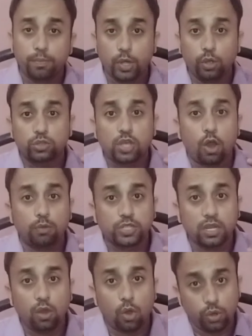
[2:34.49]
ब्लूटूथ का
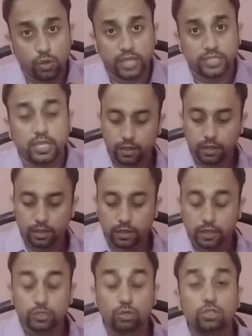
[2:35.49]
ऑप्शन ऑन चाहिए
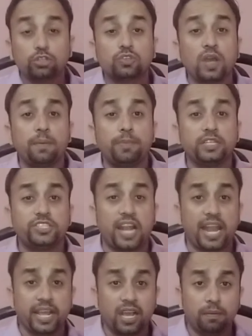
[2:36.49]
दोस्तों अब
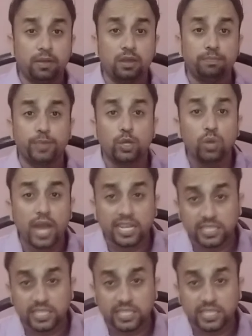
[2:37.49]
चलाने का बिल्कुल